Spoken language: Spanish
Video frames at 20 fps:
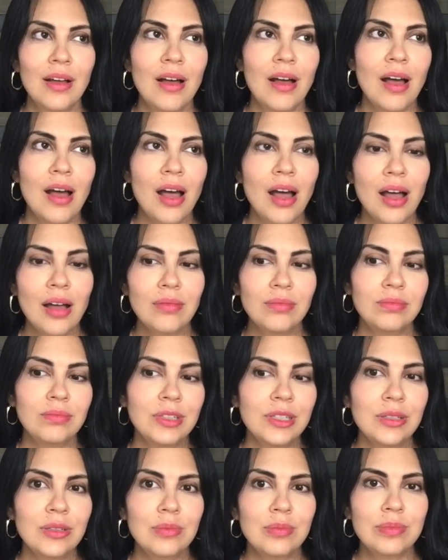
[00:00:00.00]
ah,
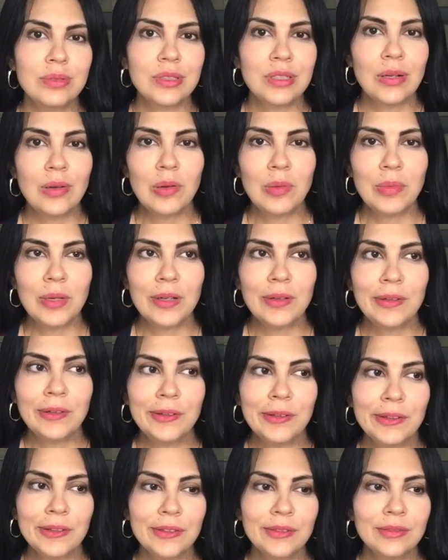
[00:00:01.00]
bueno, pues a lo
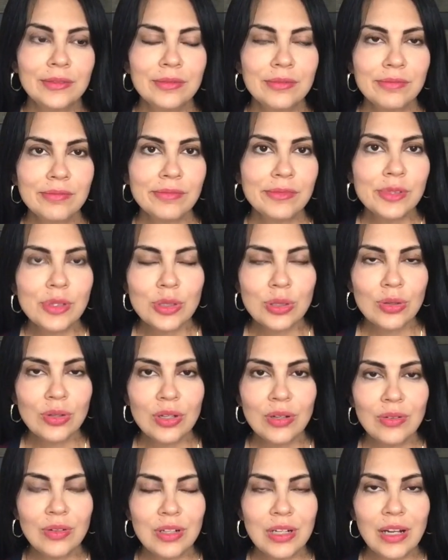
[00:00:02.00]
mejor yo estoy
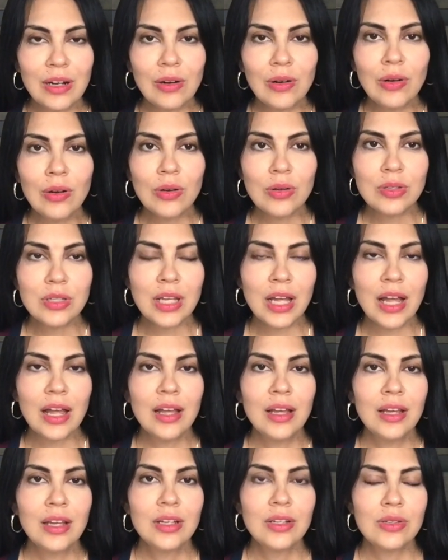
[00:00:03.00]
en un error. O sea,
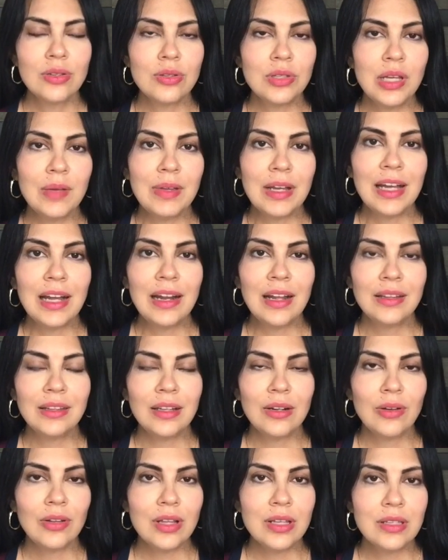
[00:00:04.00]
yo sabía que la
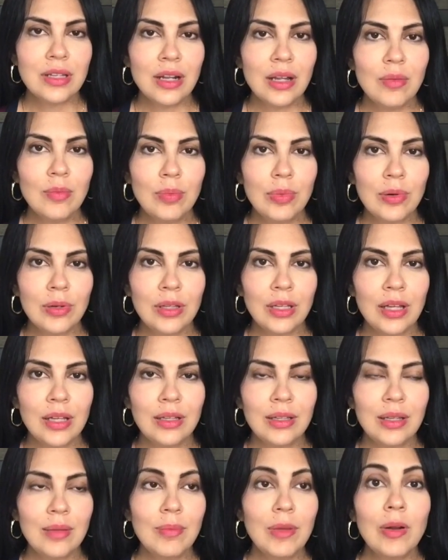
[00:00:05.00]
tiroides era
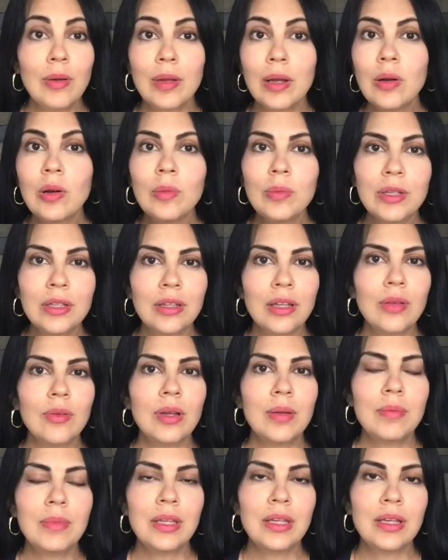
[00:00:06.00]
importante, me lo habían comentado
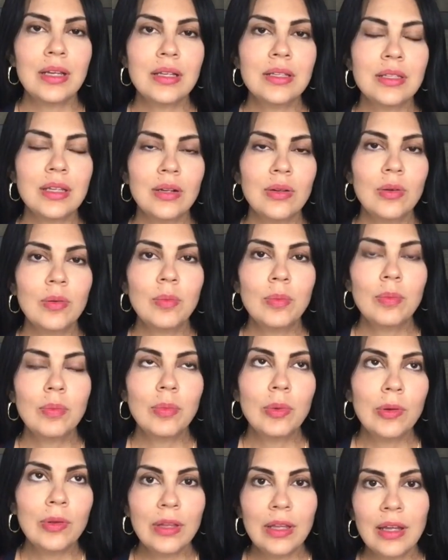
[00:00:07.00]
amigas que no
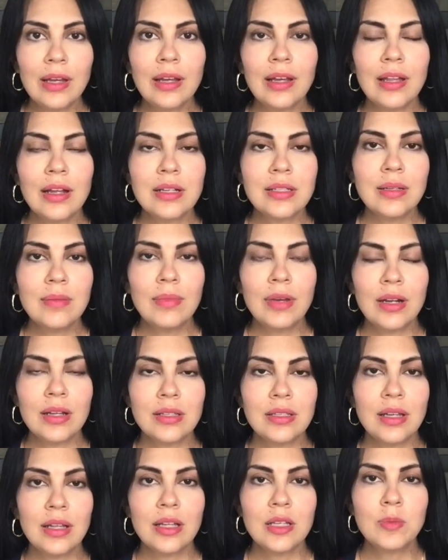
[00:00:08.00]
podían quedarse
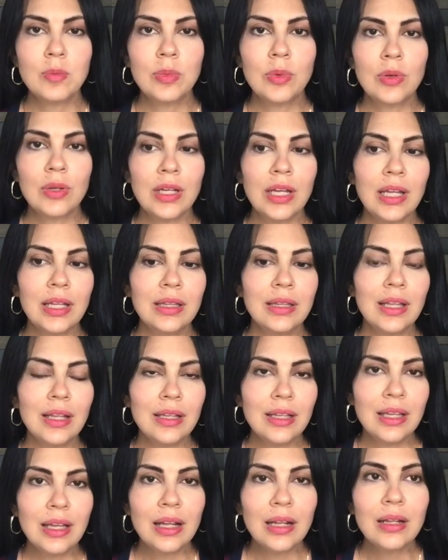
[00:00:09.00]
embarazadas porque
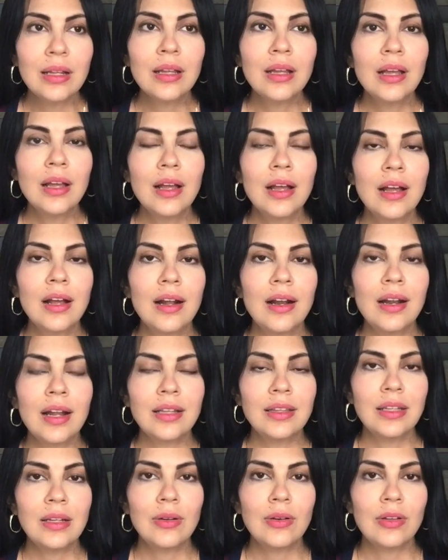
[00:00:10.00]
tenían
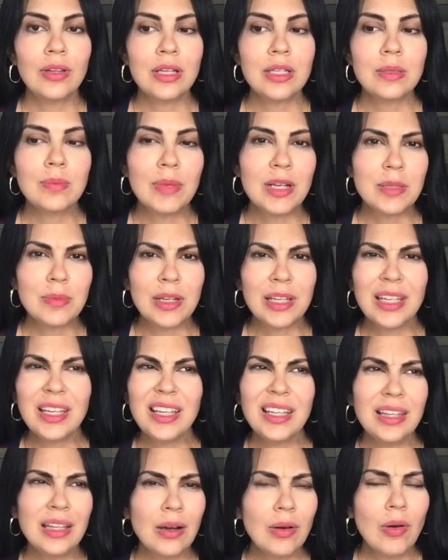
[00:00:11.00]
la tiroides más
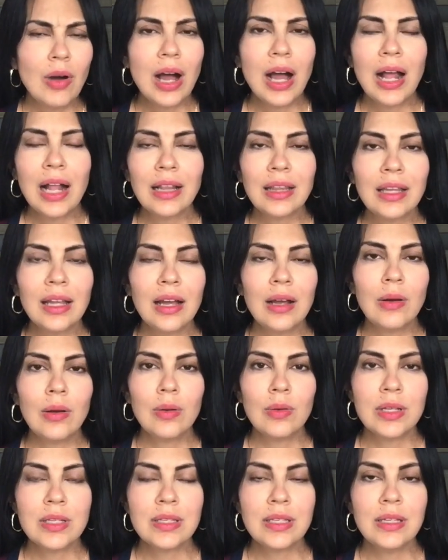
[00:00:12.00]
bajita o alta o
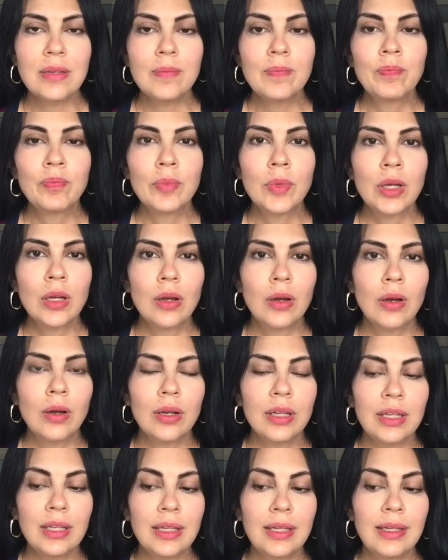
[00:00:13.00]
algo así.
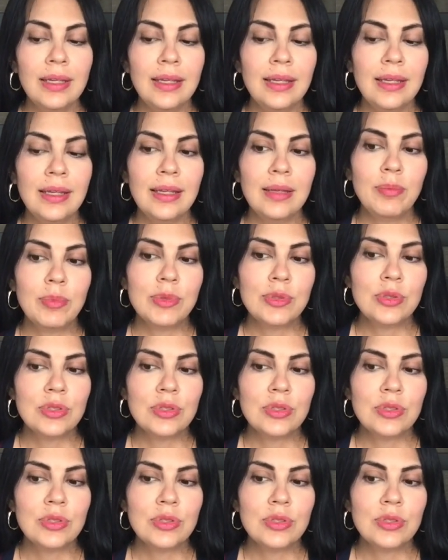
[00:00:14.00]
Y, y, pues